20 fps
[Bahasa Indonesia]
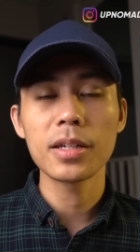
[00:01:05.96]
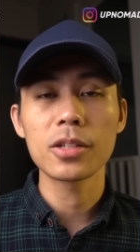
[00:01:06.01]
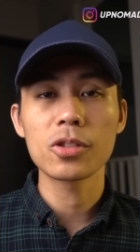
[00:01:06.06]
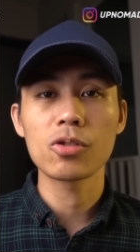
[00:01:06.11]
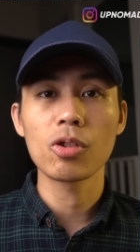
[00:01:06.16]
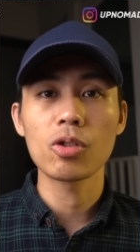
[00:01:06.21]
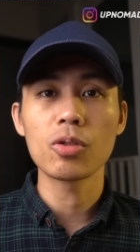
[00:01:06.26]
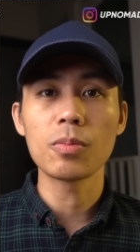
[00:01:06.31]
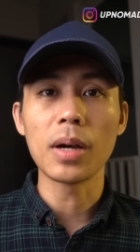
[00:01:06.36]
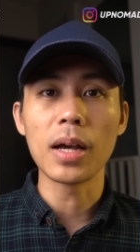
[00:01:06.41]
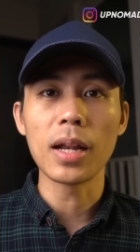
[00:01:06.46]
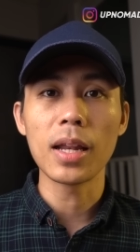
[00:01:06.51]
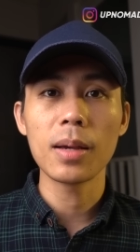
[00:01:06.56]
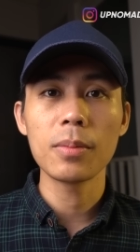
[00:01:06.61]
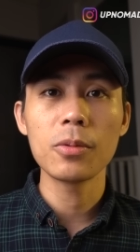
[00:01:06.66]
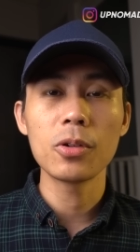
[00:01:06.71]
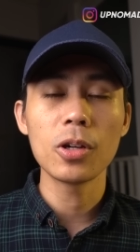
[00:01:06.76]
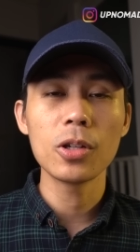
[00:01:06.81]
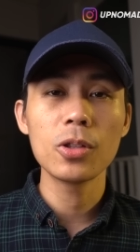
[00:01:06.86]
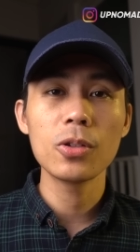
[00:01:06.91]
yang suatu
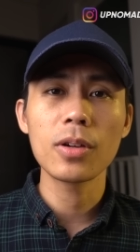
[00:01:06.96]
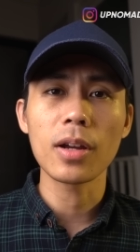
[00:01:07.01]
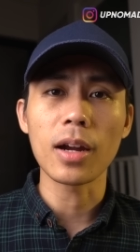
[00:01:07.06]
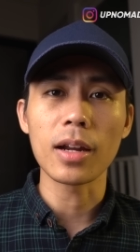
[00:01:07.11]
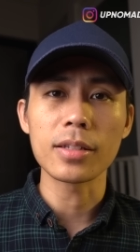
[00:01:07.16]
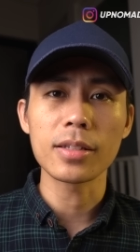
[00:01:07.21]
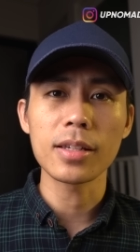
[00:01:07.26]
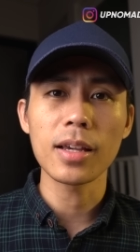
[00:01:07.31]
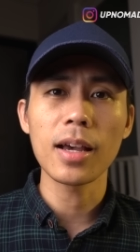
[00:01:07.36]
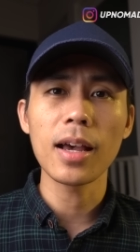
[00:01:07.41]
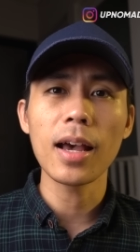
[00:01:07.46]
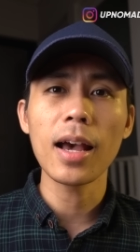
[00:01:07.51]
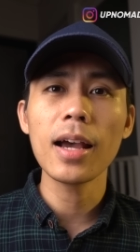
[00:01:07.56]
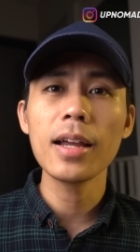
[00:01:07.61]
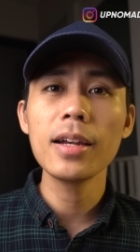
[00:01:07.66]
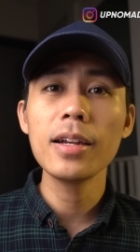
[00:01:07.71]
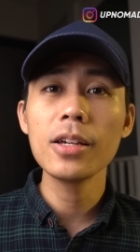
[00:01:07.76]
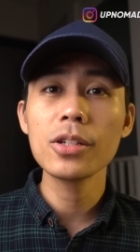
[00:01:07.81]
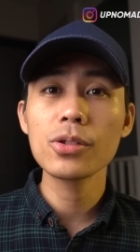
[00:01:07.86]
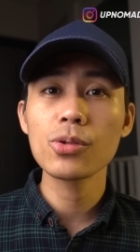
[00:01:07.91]
malam doi itu ngerasa
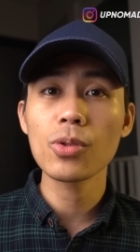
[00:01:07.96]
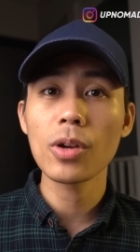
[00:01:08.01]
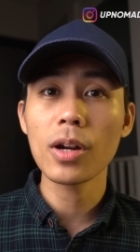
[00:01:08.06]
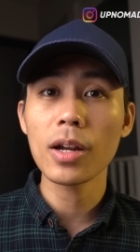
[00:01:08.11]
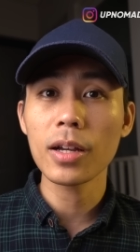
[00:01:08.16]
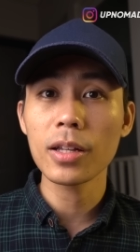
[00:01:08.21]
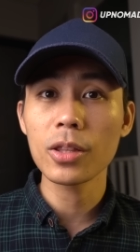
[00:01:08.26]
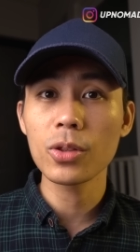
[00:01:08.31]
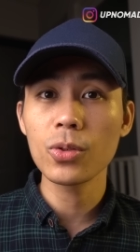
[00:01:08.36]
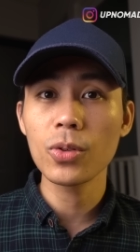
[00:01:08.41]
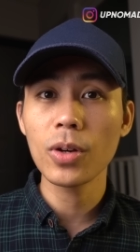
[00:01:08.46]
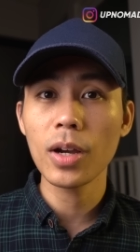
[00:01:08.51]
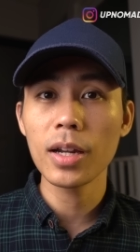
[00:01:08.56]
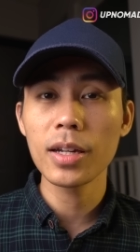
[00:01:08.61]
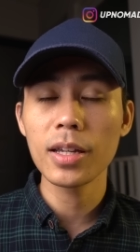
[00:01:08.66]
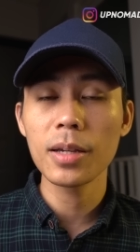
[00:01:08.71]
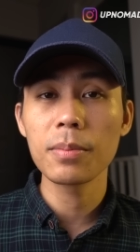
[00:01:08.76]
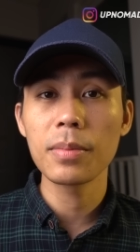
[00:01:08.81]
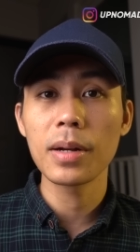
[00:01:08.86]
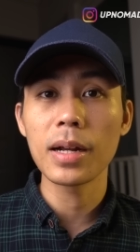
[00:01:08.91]
ada suara
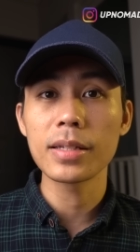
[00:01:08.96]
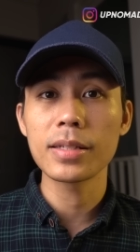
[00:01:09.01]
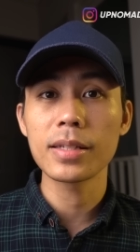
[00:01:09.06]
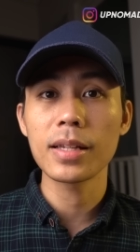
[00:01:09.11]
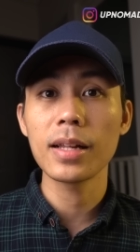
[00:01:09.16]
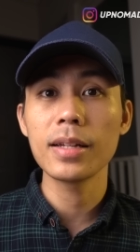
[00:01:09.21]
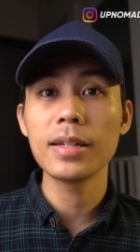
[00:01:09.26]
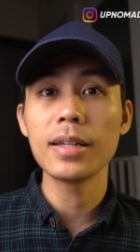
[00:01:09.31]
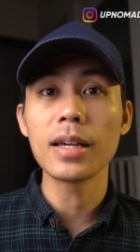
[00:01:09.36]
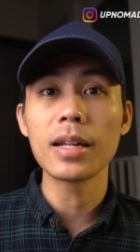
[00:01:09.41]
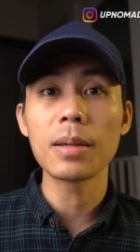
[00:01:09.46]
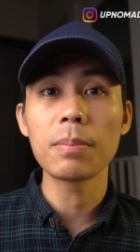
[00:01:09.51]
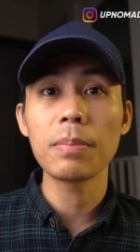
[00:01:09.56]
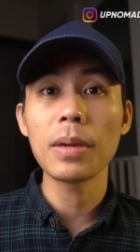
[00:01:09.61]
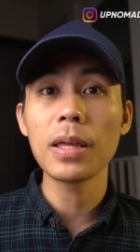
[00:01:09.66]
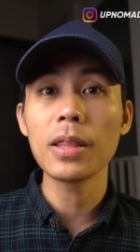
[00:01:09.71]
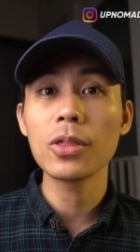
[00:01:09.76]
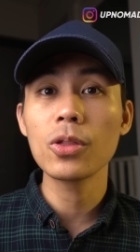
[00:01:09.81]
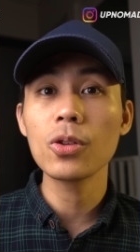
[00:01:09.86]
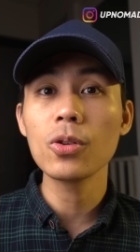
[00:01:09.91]
ketukan yang berasal dari
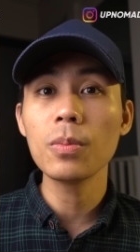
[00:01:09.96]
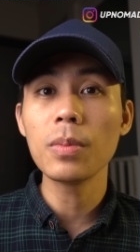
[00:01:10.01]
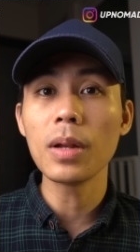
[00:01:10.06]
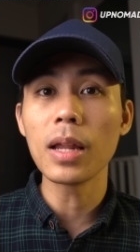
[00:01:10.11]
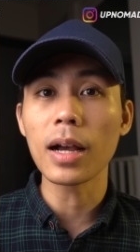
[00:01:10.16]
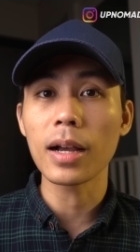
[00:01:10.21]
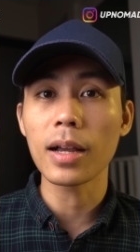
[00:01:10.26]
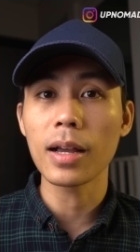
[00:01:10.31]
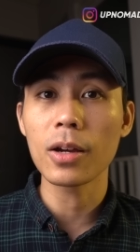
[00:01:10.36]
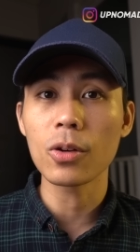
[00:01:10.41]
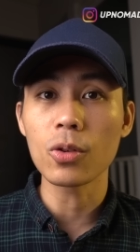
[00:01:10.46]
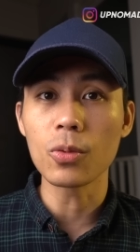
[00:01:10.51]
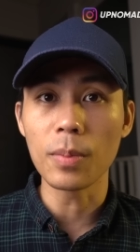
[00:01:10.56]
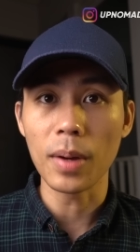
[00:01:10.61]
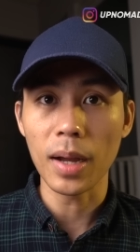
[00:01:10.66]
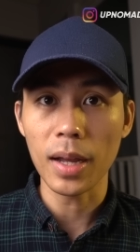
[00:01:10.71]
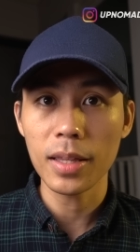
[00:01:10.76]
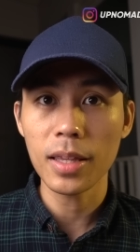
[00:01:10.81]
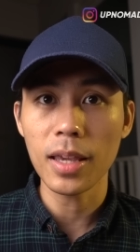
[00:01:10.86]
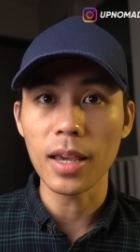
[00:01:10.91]
pintu belakang
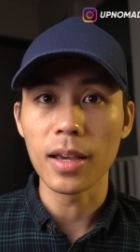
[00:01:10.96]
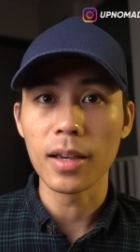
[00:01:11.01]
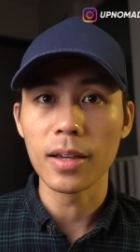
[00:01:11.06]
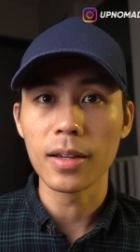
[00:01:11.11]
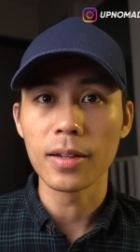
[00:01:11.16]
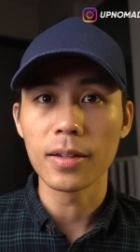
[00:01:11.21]
rumahnya.